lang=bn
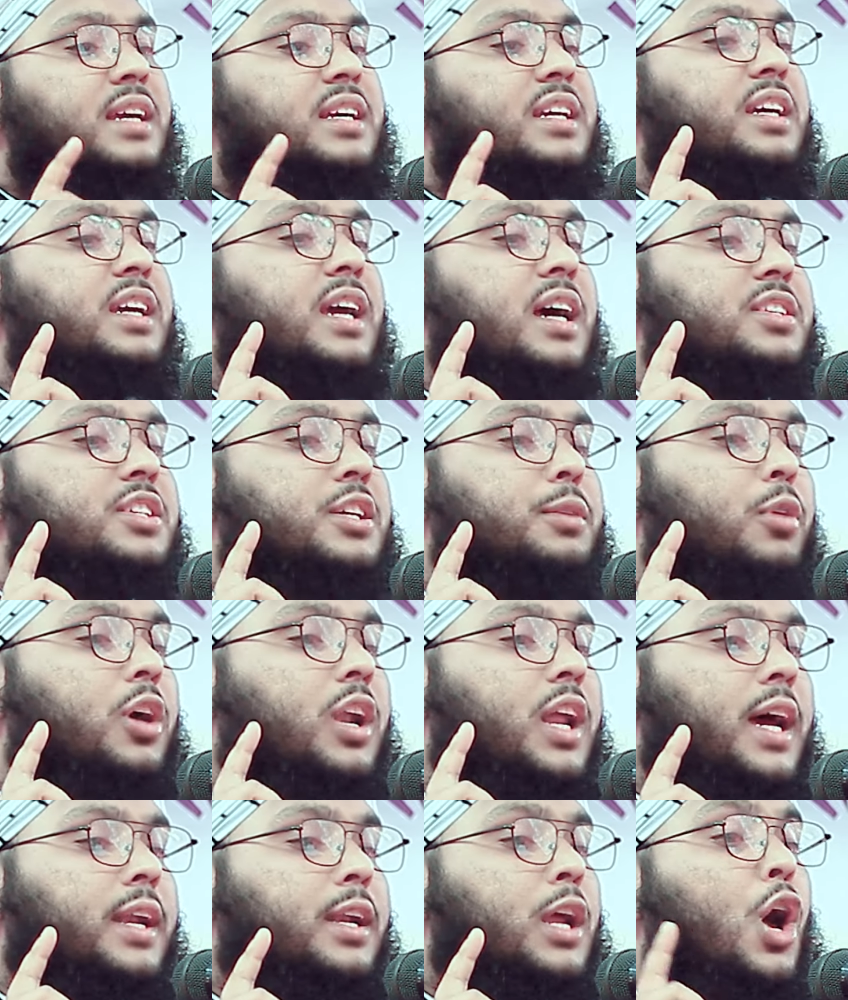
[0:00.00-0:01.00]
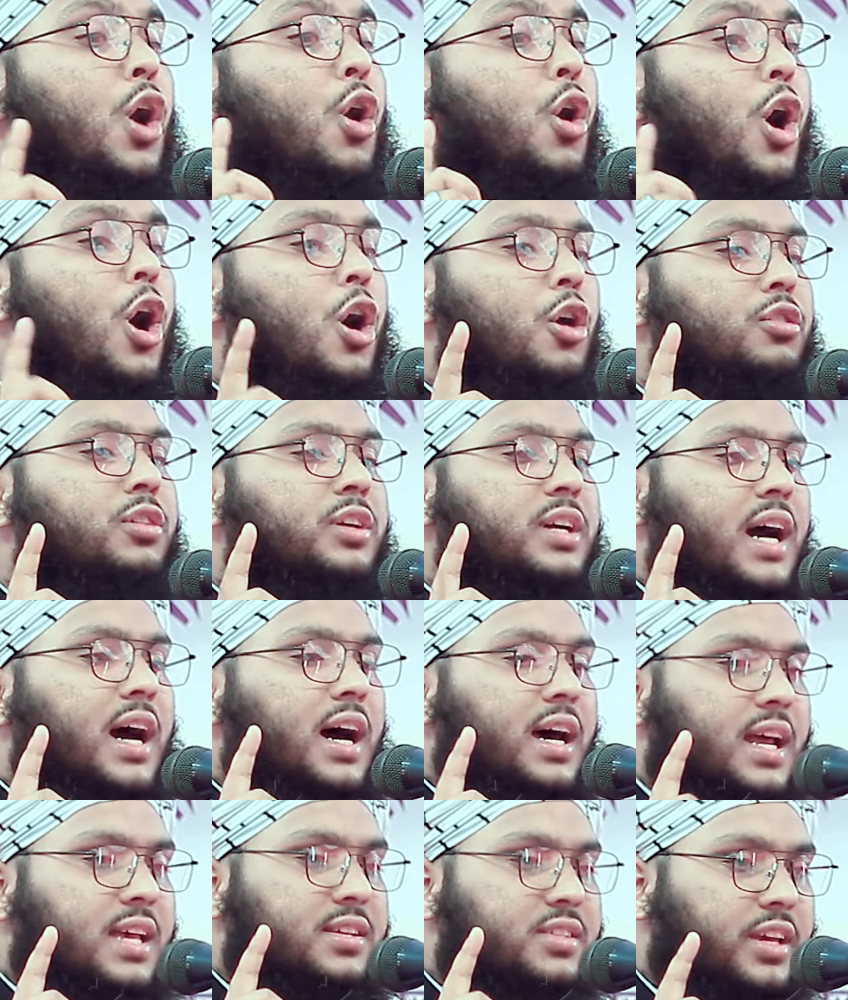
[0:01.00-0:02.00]
কি আছে বলেন
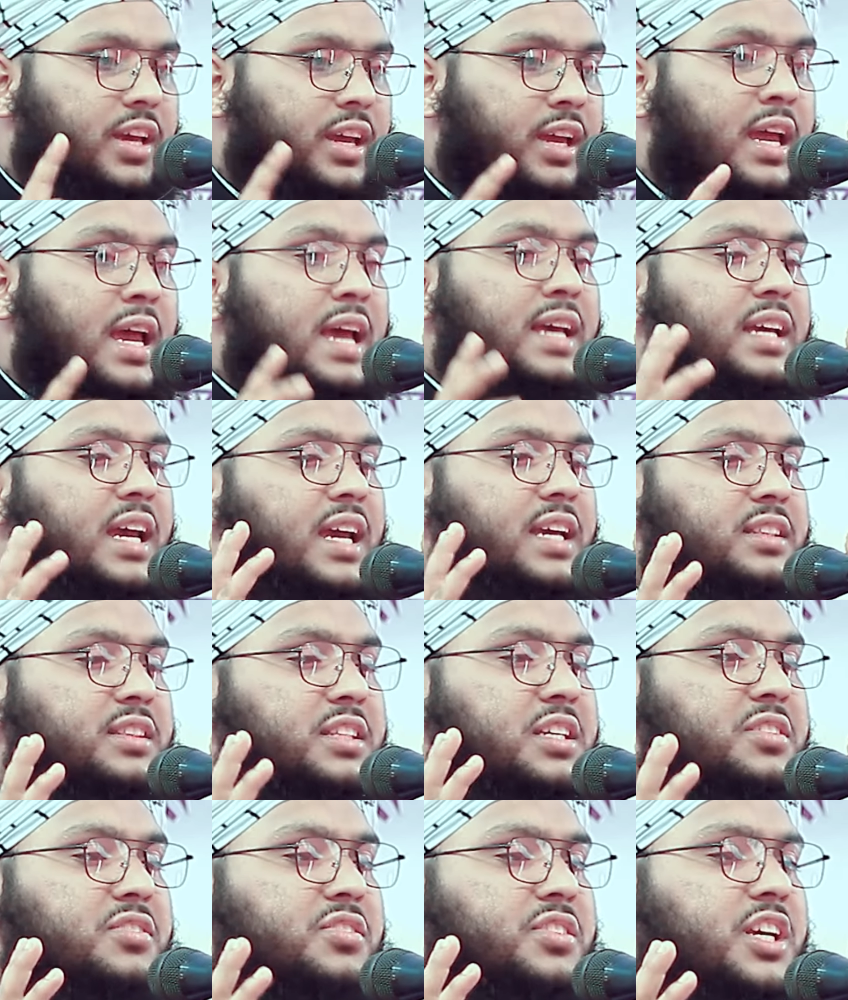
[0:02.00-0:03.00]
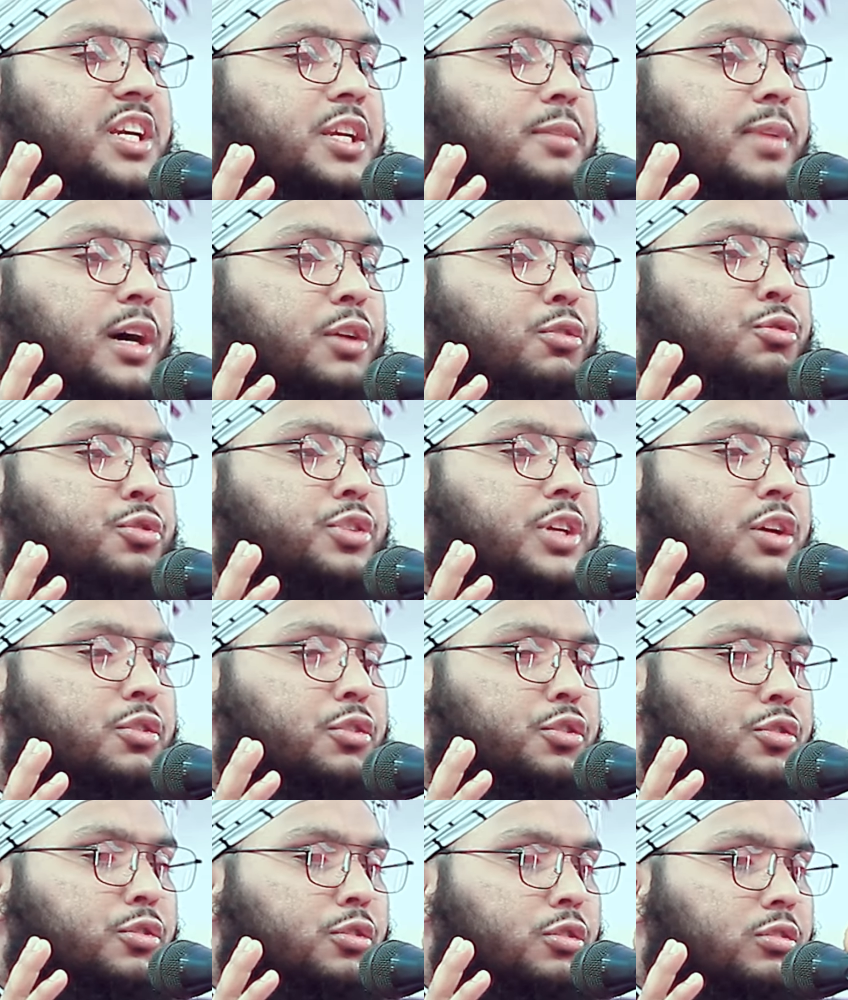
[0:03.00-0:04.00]
অহংকার আছে এই তিন শ্রেণী মানুষকে
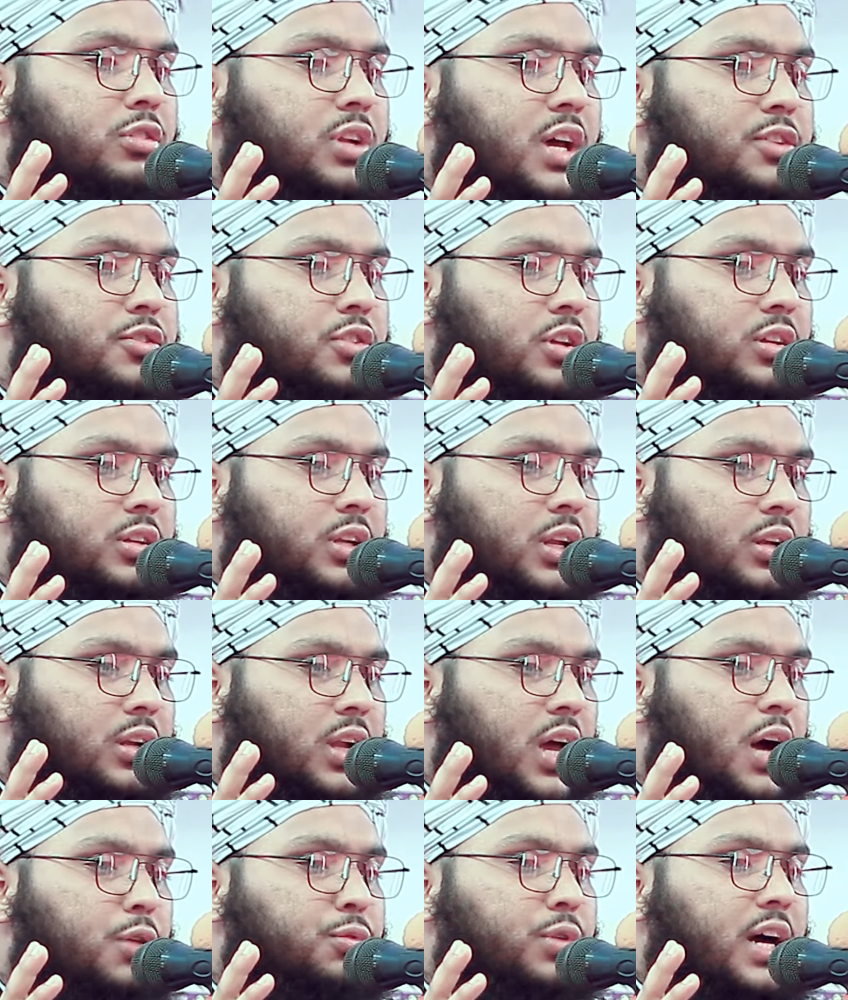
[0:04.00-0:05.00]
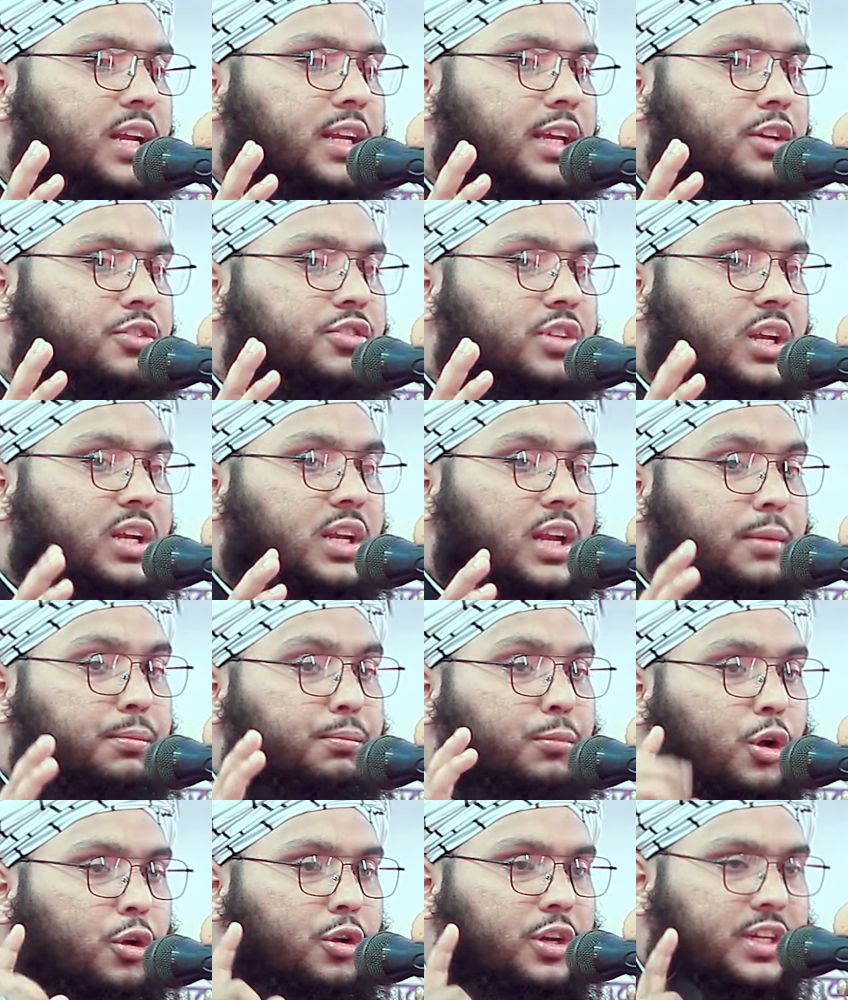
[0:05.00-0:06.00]
রসুল্লাহ সাল্লাহ আলিয়াল্লাম
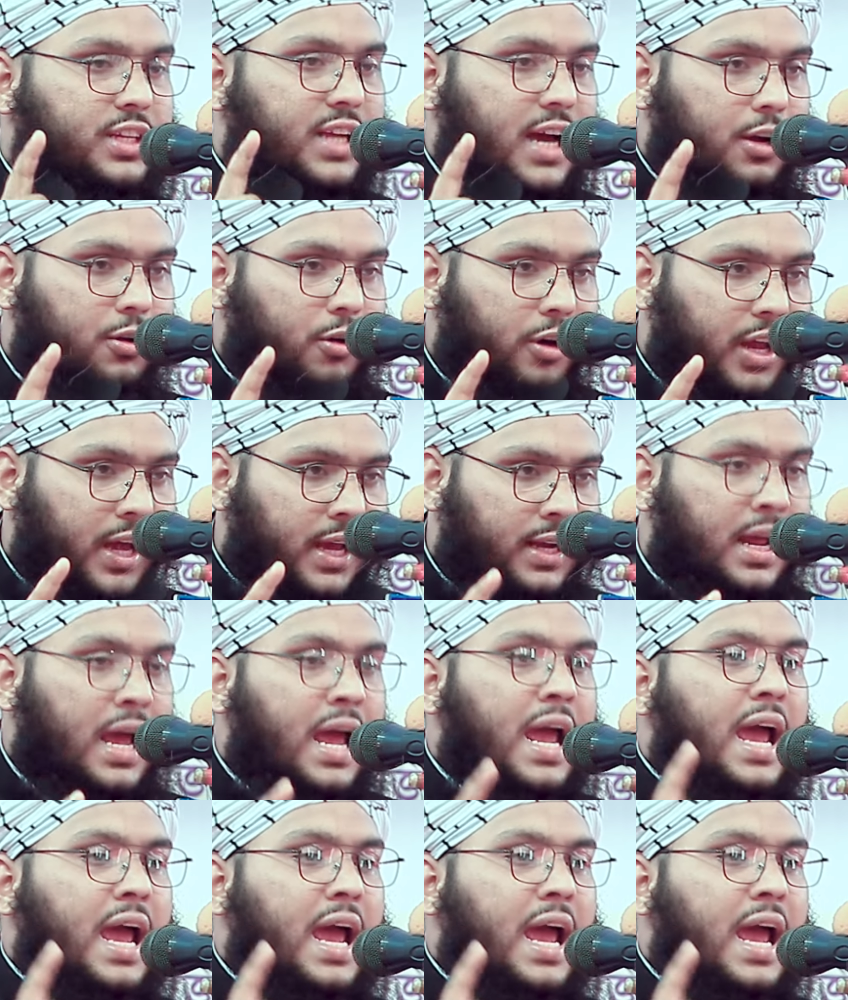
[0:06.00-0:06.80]
বর্গিনা করেন